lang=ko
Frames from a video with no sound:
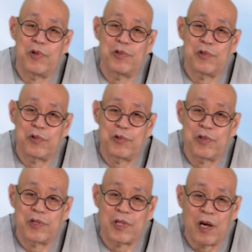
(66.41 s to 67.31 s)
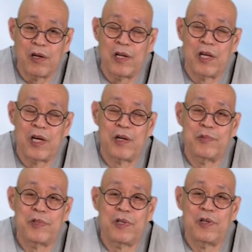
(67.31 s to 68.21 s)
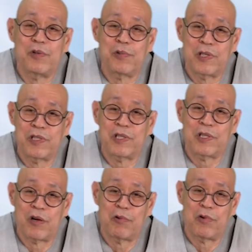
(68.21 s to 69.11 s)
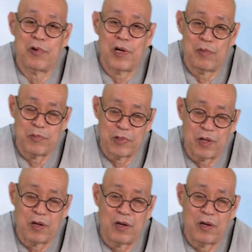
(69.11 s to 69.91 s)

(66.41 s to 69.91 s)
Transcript: 왼손 땅을 향하면서 외쳤다고 합니다.